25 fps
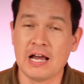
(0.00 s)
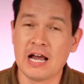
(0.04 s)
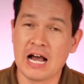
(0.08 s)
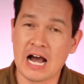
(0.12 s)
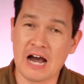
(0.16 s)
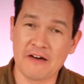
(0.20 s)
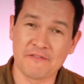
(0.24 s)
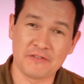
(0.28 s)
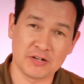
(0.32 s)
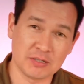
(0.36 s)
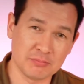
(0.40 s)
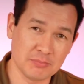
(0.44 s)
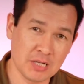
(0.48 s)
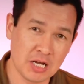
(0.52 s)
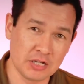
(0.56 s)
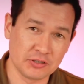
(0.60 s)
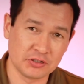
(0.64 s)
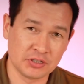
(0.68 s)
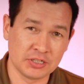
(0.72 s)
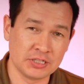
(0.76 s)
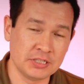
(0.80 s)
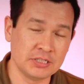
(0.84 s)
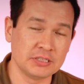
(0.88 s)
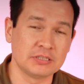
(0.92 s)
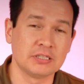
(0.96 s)
оформляют
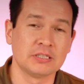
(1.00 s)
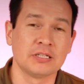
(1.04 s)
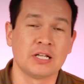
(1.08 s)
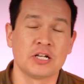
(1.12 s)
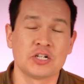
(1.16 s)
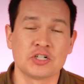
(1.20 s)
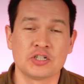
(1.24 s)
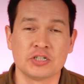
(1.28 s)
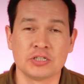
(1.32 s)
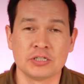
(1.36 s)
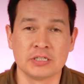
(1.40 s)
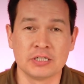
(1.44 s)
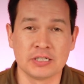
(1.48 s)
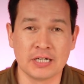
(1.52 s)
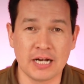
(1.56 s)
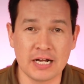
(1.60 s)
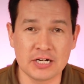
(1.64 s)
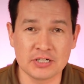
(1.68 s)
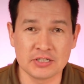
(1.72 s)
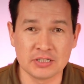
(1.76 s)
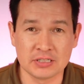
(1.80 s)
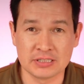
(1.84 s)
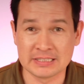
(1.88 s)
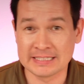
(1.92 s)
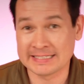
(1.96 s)
кредиты наших
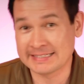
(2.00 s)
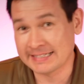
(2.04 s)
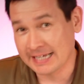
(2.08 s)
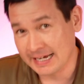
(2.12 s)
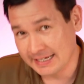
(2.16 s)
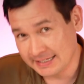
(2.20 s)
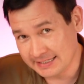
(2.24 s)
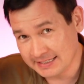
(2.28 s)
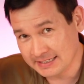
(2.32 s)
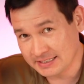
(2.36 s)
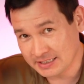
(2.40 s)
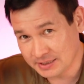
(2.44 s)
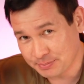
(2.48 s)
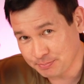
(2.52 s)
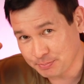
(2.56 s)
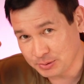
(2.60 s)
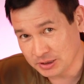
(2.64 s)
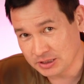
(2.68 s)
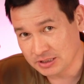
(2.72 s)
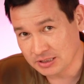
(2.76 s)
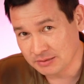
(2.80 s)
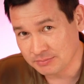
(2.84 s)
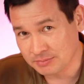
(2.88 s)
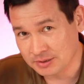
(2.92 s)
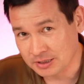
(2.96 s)
граждан за их
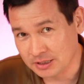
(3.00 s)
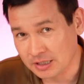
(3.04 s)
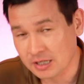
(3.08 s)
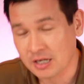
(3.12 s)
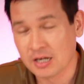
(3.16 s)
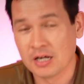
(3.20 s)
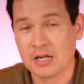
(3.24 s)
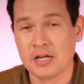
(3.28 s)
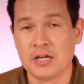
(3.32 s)
спинами